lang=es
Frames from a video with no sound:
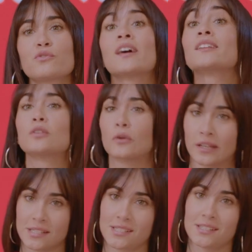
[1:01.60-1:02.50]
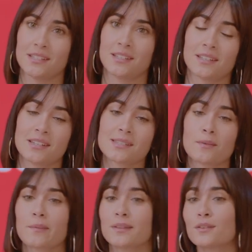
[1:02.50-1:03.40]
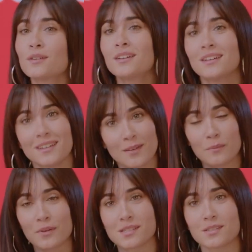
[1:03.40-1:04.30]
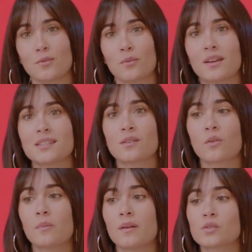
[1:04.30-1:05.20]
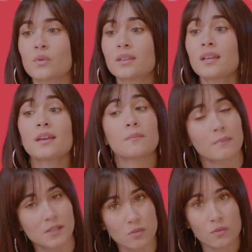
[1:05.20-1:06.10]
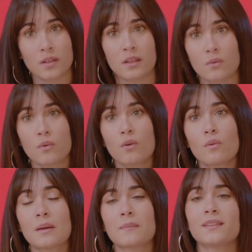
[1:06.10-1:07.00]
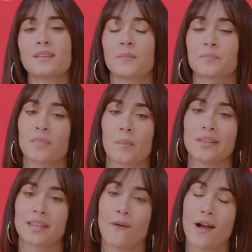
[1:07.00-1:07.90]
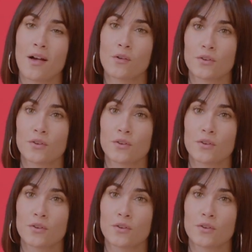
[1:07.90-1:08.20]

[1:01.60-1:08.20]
factores y en ese momento pues tuve ese golpe de suerte y más lo que luego obviamente me he trabajado